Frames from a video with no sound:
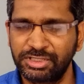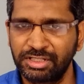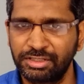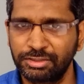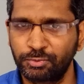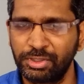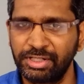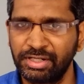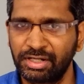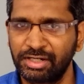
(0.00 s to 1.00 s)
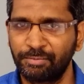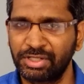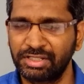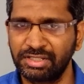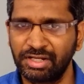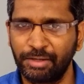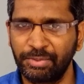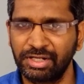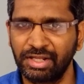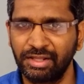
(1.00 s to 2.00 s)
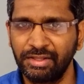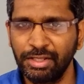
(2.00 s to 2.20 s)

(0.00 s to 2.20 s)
விஷயத்தை சொல்லிட்டாங்க நமக்கு எதிராக அப்படின்னா